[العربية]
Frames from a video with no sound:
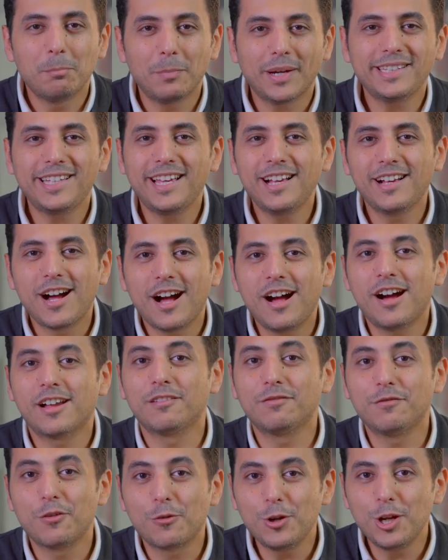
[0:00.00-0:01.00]
محتاج
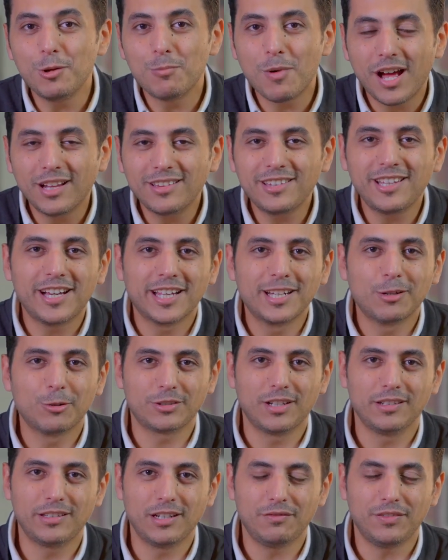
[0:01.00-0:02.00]
اعرف في كل محطه انا
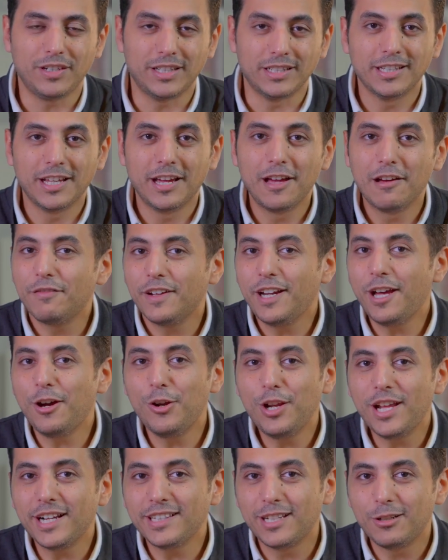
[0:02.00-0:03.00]
وصلت لفين فانا
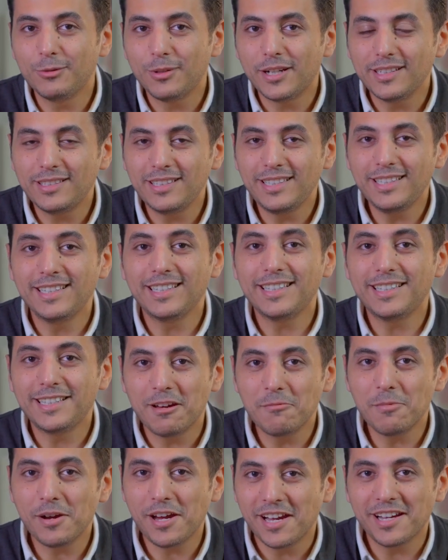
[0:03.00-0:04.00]
هقول لك دلوقتي
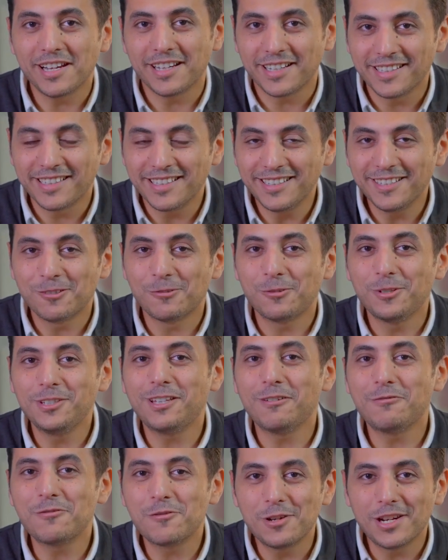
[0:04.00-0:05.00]
كام حاجه كده
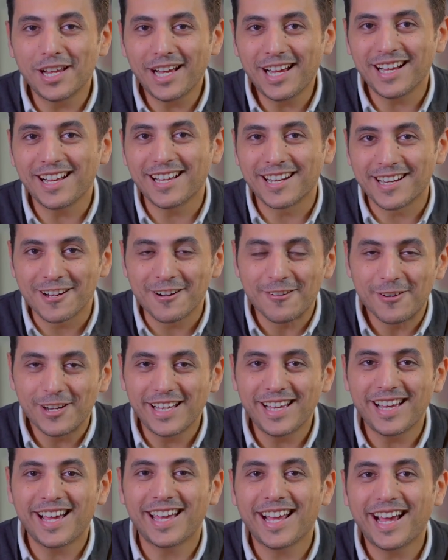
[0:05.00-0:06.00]
وانت في كل حاجه انا
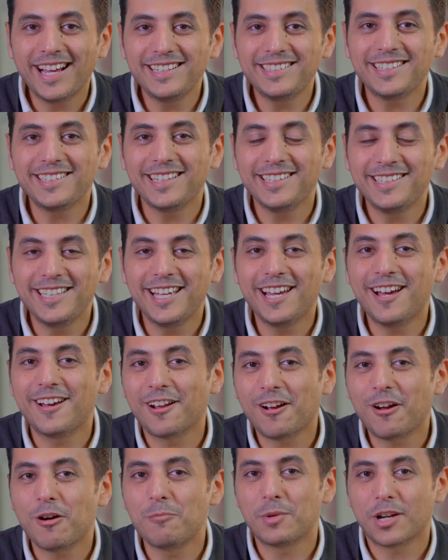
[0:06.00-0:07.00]
هقولها انا عايزك تديها
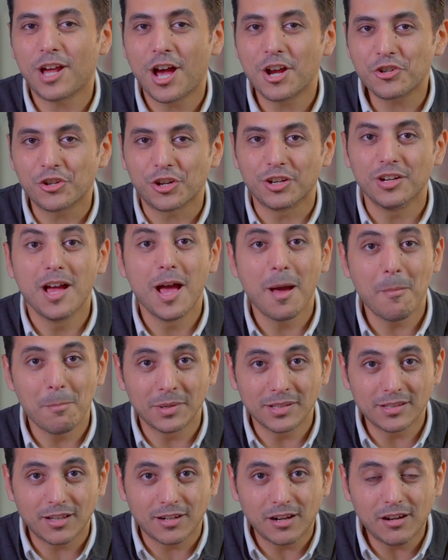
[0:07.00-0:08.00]
رقم من عشرة
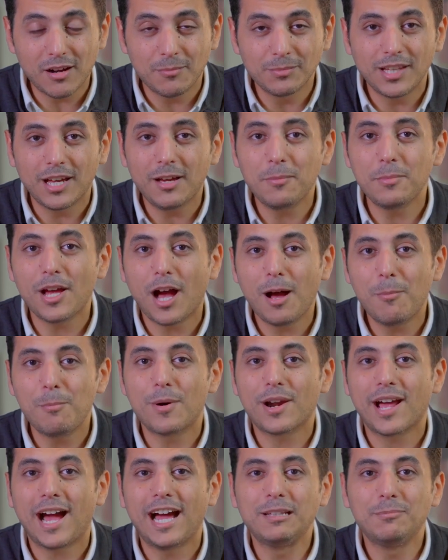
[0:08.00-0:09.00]
بس الرقم ده
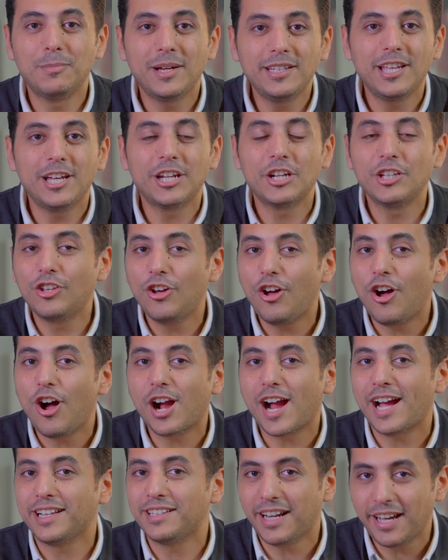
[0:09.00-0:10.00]
بيعبر عن مدى
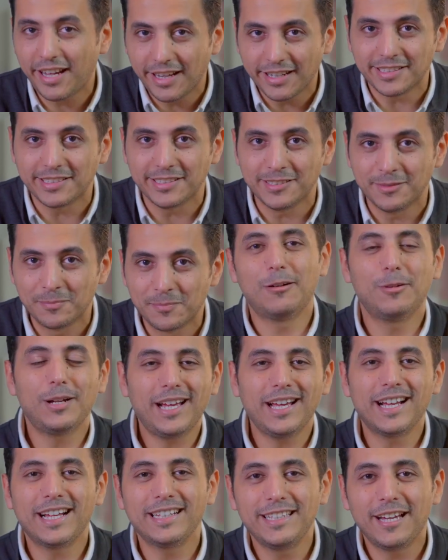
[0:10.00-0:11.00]
رضاك عن الحاجه دي اول
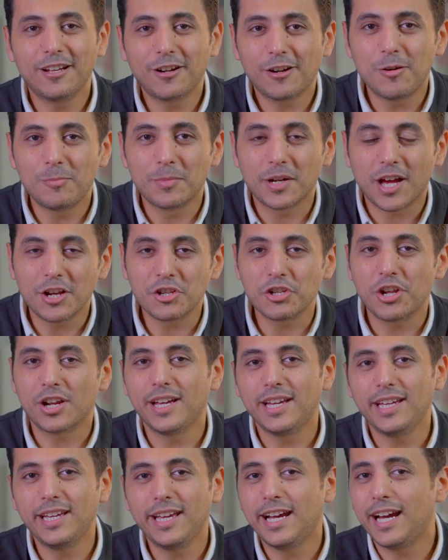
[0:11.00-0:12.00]
حاجه اديها رقم من عشرة
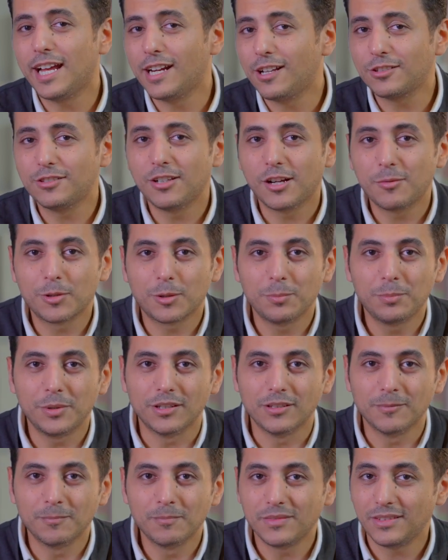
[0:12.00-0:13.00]
هي علاقتك
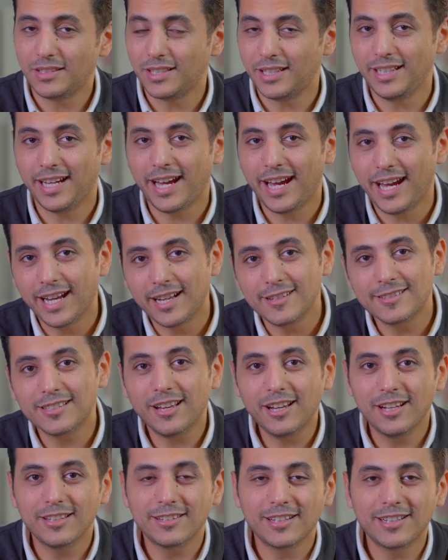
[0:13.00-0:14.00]
بربنا تاني حاجه
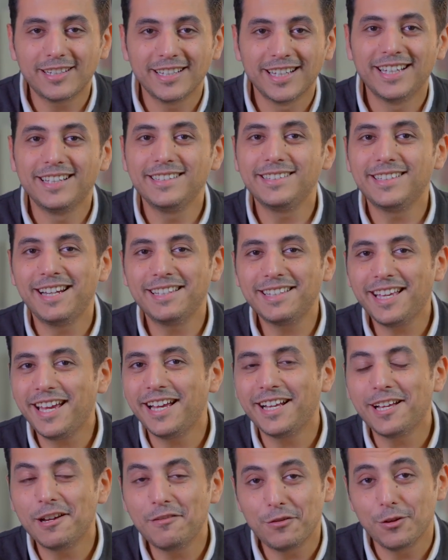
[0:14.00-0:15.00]
صحتك تالت
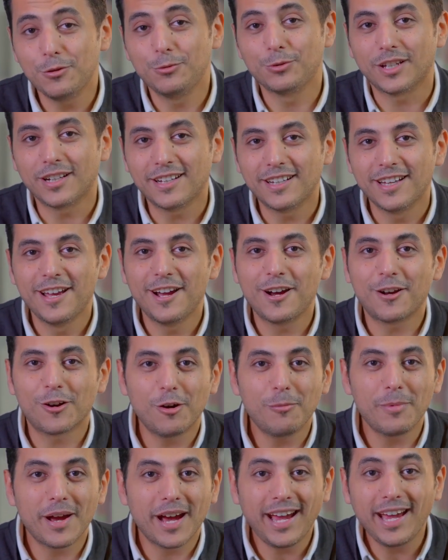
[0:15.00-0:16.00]
حاجه فلوسك
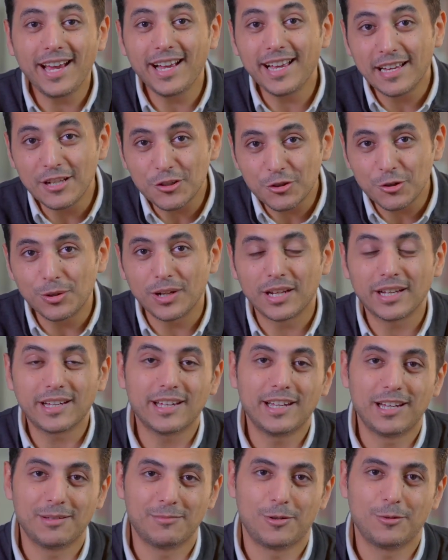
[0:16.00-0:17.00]
رابع حاجة
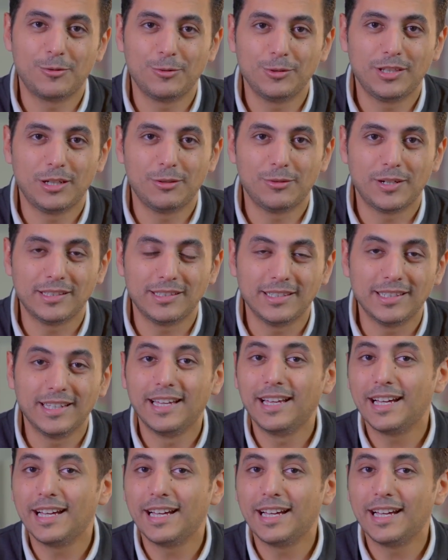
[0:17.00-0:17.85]
شغلك اللي موجود دلوقتي